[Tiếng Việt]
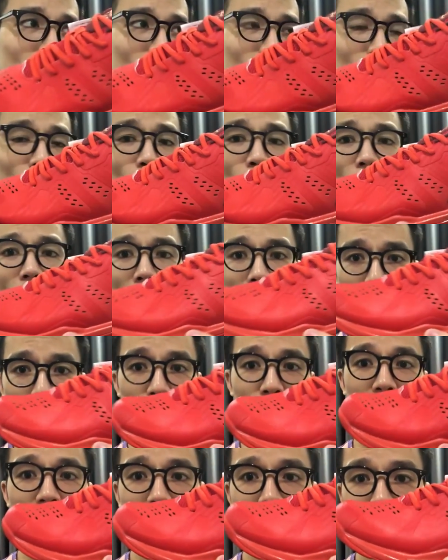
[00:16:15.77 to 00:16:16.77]
nó cũng là
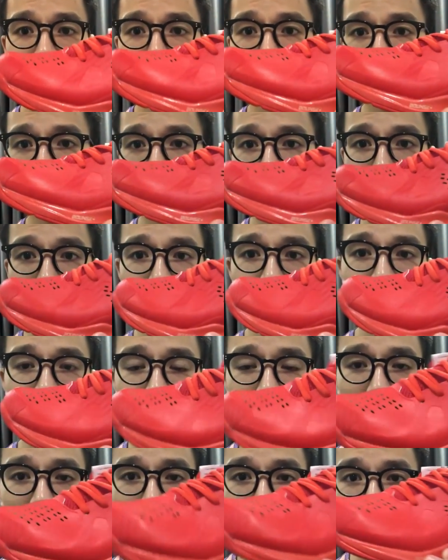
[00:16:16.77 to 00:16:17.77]
một dạng công nghệ giảm
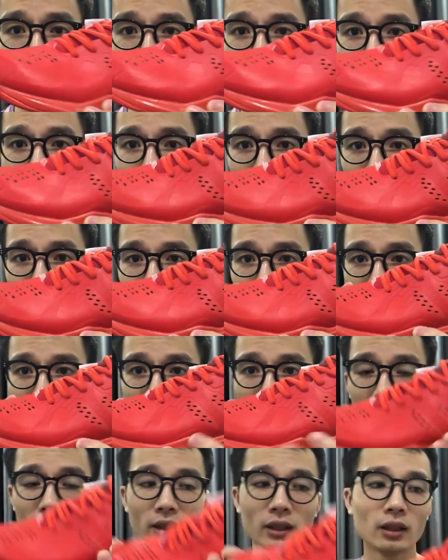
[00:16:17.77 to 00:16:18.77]
chấn nha mọi người
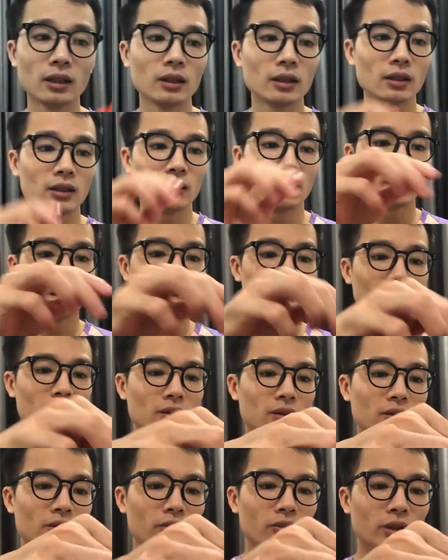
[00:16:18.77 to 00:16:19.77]
Đấy.
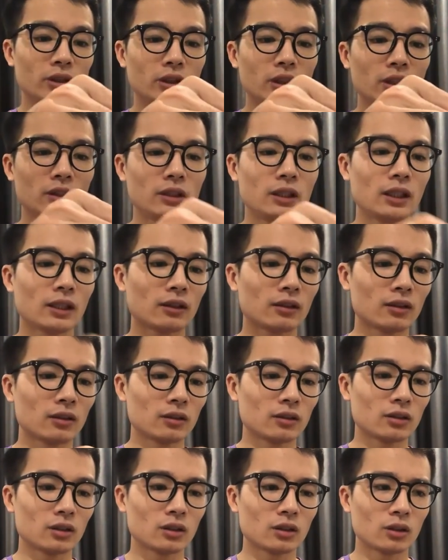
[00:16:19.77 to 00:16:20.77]
về chi tiết là
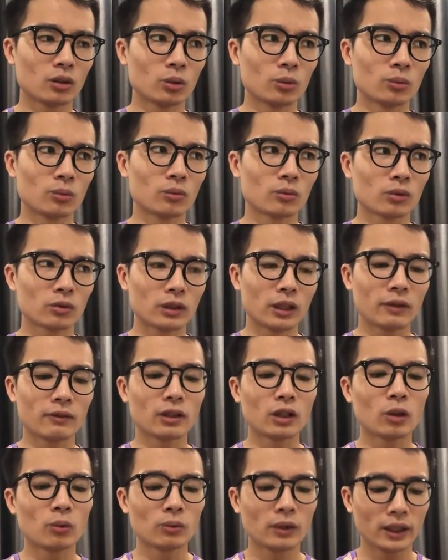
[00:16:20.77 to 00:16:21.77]
ờ, hùng tại
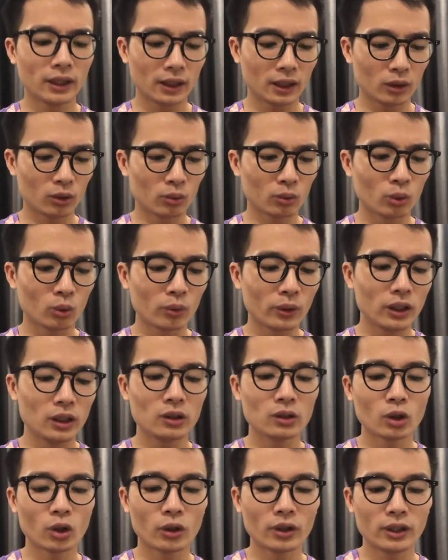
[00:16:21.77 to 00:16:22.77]
vì công nghệ này hùng cũng
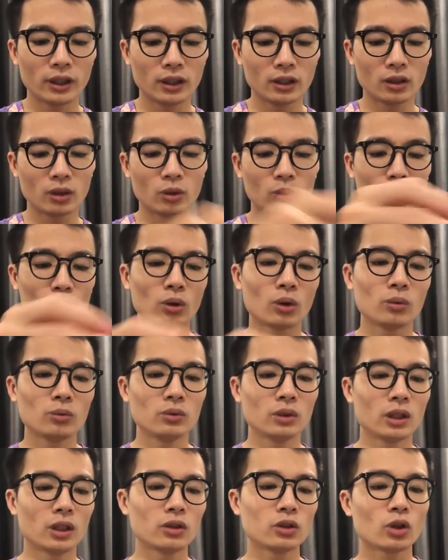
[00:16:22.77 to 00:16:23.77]
ít nói đến là hùng cũng
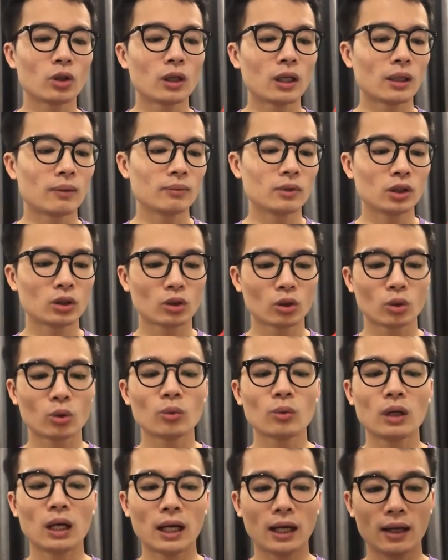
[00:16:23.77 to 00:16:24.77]
không nhớ rõ lắm nhưng nó
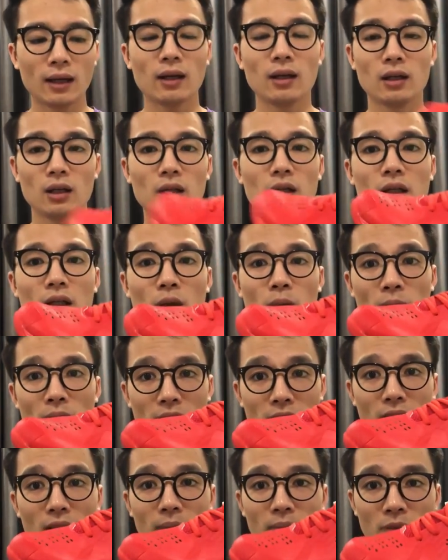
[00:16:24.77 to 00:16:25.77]
cũng là công
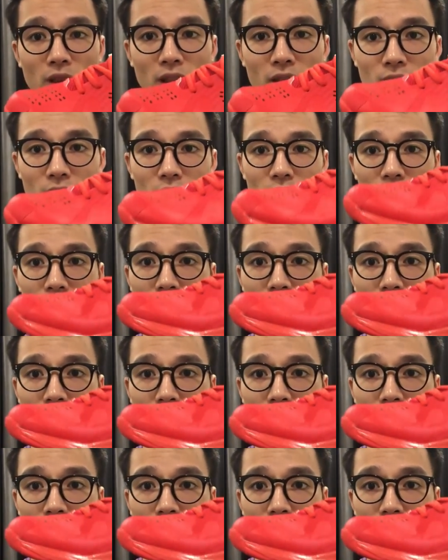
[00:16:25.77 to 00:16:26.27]
nghệ giảm trần